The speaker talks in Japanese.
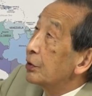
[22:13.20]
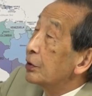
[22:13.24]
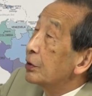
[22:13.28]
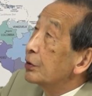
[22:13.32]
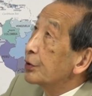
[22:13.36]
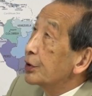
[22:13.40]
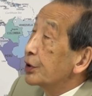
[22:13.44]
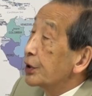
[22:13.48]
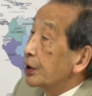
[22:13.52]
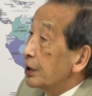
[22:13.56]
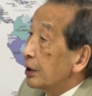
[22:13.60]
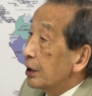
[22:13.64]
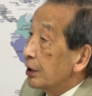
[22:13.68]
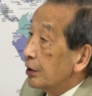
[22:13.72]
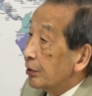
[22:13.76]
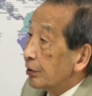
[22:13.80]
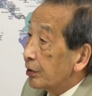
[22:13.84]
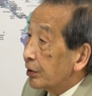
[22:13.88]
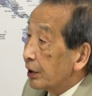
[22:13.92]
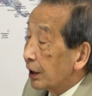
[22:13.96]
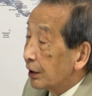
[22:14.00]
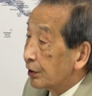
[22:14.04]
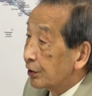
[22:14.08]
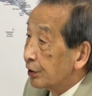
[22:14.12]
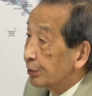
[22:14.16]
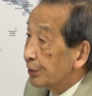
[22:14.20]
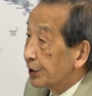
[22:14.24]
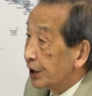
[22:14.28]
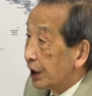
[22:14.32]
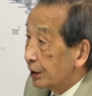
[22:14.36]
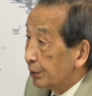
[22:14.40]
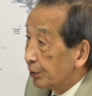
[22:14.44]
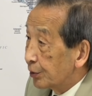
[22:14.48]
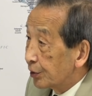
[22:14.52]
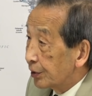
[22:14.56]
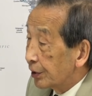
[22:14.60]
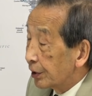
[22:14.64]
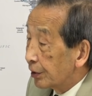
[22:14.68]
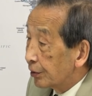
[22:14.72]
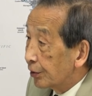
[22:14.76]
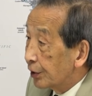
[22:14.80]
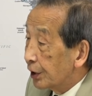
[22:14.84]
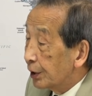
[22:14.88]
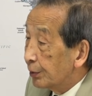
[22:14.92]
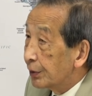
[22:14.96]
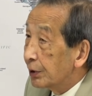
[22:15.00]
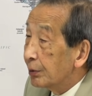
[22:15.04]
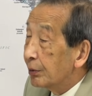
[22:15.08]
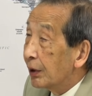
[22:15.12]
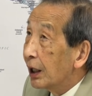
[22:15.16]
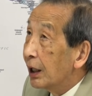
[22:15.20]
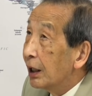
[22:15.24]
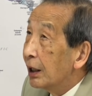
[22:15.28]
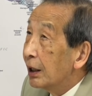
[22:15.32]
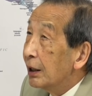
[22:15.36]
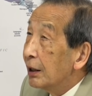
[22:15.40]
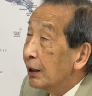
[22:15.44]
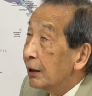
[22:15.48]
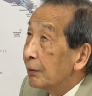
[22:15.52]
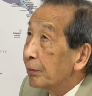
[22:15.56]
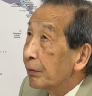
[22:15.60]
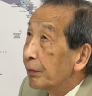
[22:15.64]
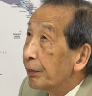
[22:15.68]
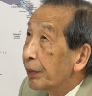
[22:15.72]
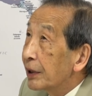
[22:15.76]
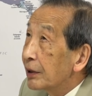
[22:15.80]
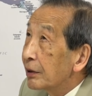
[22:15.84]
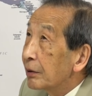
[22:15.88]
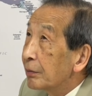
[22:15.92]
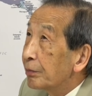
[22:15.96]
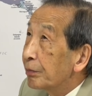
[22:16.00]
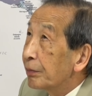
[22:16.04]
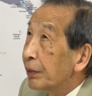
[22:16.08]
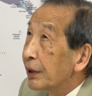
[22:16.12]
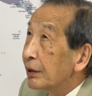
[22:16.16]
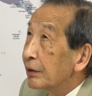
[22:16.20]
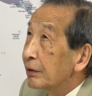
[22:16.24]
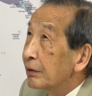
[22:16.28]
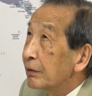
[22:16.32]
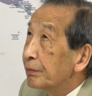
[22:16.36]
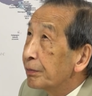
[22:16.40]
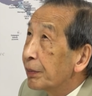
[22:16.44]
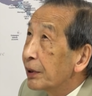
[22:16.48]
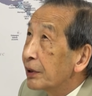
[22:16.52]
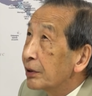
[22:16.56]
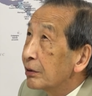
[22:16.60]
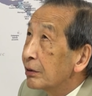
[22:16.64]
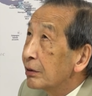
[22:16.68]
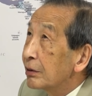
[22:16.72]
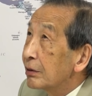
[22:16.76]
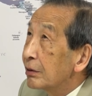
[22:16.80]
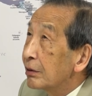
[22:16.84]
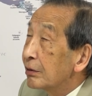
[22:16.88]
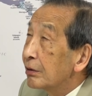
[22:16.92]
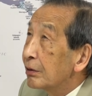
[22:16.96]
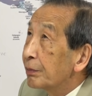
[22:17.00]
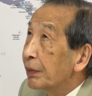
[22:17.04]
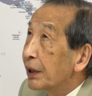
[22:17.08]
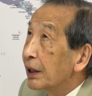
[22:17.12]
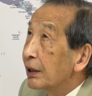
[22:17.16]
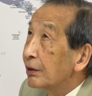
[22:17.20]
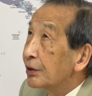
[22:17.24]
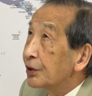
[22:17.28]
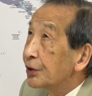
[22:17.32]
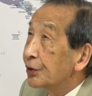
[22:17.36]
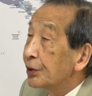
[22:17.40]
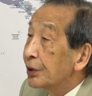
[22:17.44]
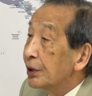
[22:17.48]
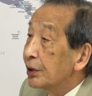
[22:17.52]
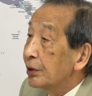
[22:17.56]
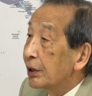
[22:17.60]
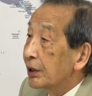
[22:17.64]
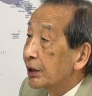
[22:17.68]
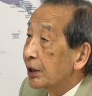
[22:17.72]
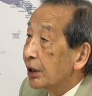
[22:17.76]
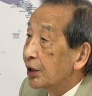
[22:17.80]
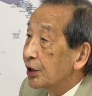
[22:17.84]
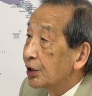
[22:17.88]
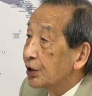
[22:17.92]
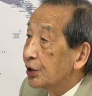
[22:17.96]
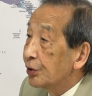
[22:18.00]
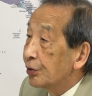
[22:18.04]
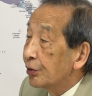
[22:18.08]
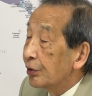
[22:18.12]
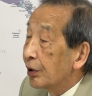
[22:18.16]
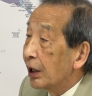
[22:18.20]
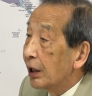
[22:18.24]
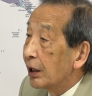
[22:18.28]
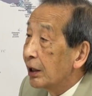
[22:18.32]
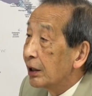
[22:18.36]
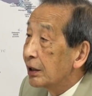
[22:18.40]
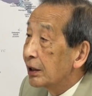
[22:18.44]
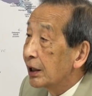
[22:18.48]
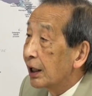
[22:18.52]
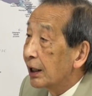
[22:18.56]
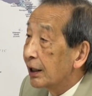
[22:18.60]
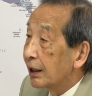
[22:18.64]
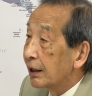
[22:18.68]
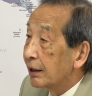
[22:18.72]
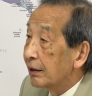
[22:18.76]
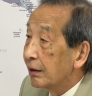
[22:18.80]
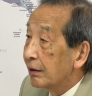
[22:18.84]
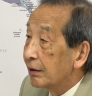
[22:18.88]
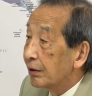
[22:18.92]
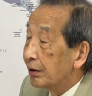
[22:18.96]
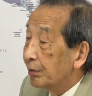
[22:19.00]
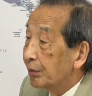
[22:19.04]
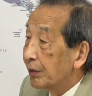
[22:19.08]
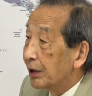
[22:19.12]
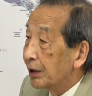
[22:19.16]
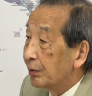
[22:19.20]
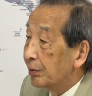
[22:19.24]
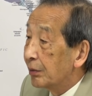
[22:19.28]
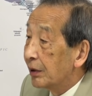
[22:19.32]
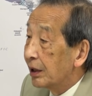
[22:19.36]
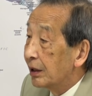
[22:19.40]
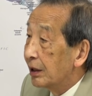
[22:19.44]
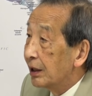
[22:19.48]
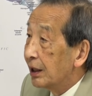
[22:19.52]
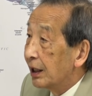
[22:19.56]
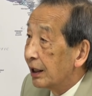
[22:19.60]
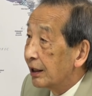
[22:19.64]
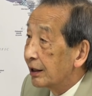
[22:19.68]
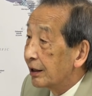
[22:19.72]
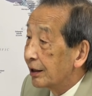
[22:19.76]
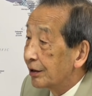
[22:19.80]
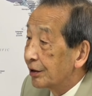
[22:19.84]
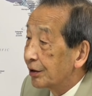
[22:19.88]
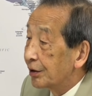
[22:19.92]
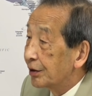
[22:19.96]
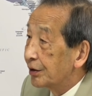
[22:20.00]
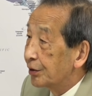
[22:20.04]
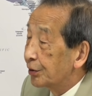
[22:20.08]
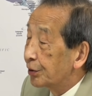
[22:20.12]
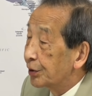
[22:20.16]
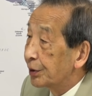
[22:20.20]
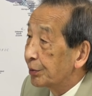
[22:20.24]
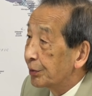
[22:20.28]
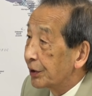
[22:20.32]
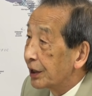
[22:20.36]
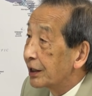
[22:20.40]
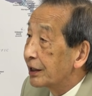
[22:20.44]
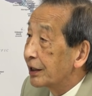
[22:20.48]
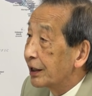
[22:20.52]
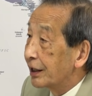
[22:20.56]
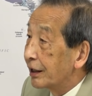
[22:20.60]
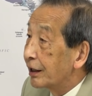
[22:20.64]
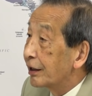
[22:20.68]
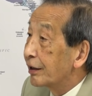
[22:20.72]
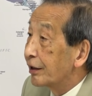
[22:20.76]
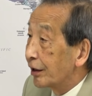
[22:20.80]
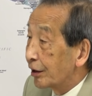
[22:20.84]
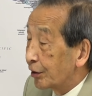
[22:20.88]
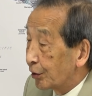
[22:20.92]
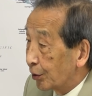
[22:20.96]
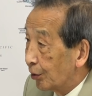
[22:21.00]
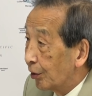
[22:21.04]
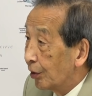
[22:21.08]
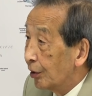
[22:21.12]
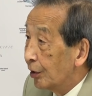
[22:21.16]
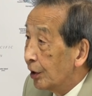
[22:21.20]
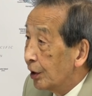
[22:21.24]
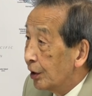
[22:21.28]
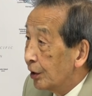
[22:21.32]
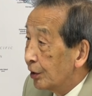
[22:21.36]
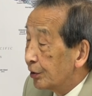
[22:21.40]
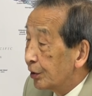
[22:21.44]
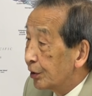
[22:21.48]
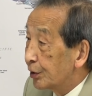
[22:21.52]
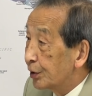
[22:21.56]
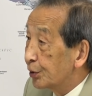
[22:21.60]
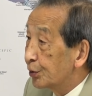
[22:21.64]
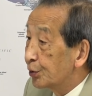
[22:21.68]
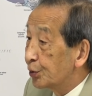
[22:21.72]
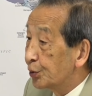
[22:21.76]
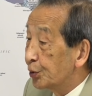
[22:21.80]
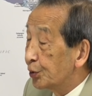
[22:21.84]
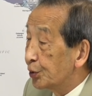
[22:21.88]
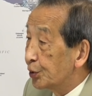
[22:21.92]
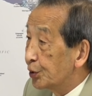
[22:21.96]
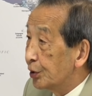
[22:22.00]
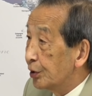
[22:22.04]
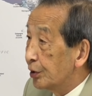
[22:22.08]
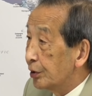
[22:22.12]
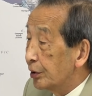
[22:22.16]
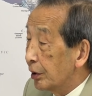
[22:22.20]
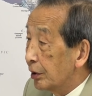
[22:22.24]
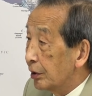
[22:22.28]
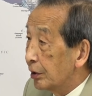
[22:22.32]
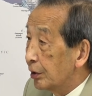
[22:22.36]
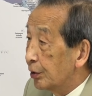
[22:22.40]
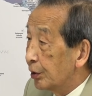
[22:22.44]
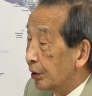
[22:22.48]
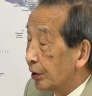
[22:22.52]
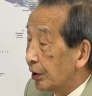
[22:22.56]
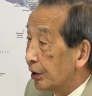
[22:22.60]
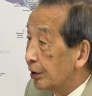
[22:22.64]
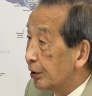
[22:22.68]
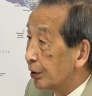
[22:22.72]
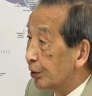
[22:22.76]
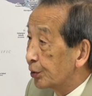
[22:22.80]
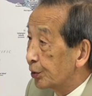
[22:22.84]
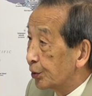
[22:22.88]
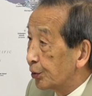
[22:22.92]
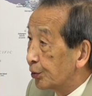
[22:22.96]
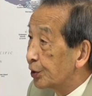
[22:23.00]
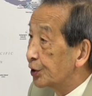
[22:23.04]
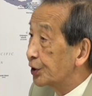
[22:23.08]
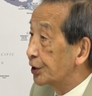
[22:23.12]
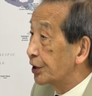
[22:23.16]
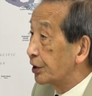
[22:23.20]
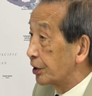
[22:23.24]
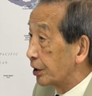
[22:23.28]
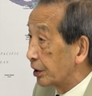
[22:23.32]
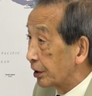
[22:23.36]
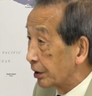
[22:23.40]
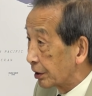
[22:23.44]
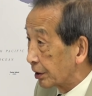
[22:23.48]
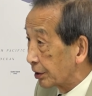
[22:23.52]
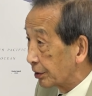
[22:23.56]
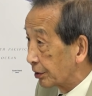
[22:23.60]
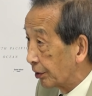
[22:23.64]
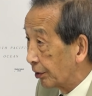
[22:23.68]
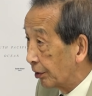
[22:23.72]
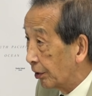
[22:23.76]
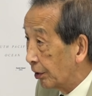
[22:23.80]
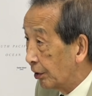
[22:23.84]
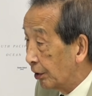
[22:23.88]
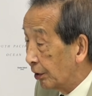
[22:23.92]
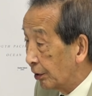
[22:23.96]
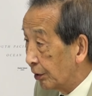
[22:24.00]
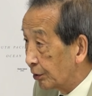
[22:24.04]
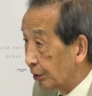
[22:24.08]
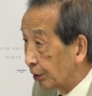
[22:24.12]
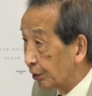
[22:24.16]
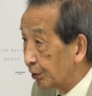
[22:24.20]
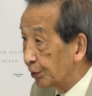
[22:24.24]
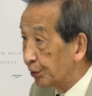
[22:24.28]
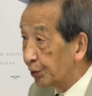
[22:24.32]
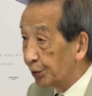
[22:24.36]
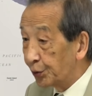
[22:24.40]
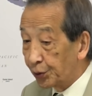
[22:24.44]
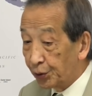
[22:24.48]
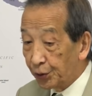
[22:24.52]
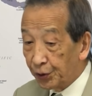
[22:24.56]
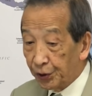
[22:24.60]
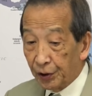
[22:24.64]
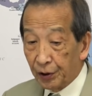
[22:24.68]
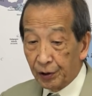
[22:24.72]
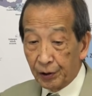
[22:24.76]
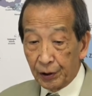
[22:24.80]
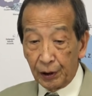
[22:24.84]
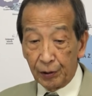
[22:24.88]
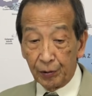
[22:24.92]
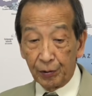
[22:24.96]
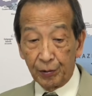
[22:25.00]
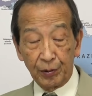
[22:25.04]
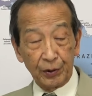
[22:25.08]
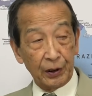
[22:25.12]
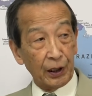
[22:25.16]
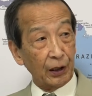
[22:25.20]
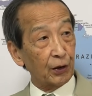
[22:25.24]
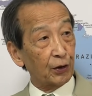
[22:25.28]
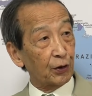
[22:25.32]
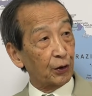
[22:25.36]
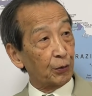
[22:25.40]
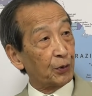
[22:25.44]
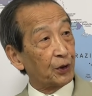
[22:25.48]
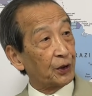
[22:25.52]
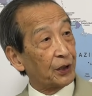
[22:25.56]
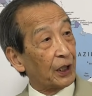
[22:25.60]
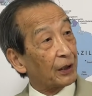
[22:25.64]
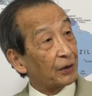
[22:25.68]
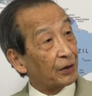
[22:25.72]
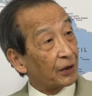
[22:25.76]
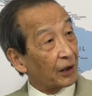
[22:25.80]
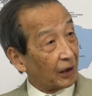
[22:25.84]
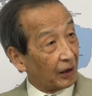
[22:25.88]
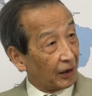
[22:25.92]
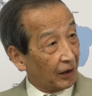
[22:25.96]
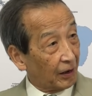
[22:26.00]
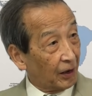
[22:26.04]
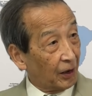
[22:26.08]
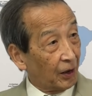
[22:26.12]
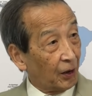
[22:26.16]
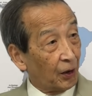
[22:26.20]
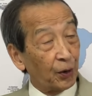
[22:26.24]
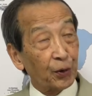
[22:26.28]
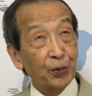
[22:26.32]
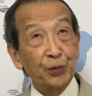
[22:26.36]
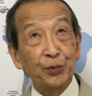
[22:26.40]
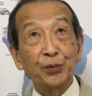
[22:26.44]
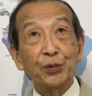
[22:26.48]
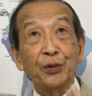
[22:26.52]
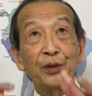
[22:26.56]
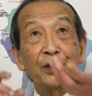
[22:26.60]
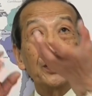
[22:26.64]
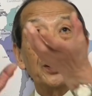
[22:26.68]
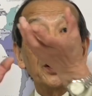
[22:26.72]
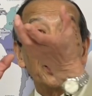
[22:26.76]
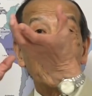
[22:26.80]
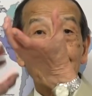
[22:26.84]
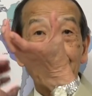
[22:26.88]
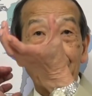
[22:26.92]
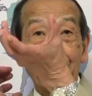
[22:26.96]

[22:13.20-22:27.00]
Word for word: 長射程の対空ミサイル持ってるこれも今パパパトリットの PAC3 の新しいのが入りかけててまあまああれだね、でとてもやりやらないとで陸上自衛隊に変なことも押つ付けちゃったんですよ陸上自衛隊の対空ミサイルというのはね本当に